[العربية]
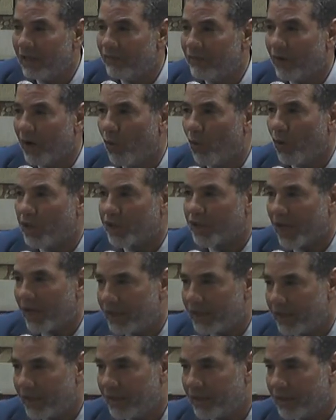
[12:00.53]
فهو
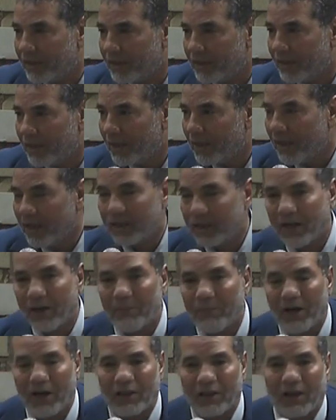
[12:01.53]
شهيد
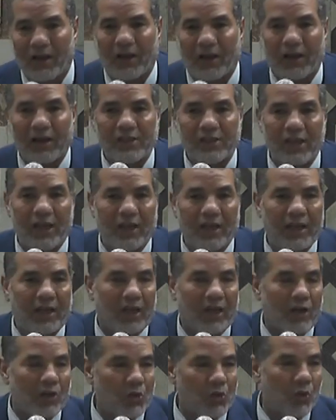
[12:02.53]
كما ذكر ذلك
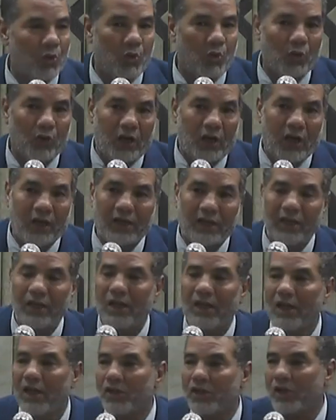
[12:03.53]
رسول الله
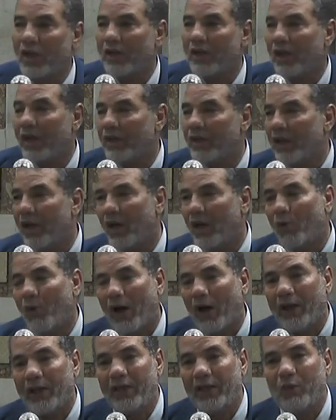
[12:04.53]
صلى الله
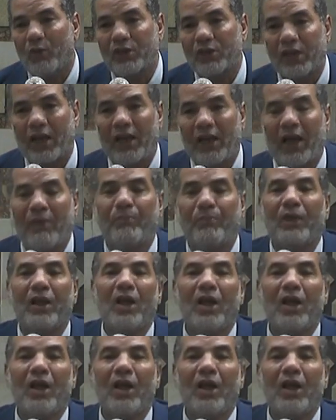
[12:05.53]
عليه وسلم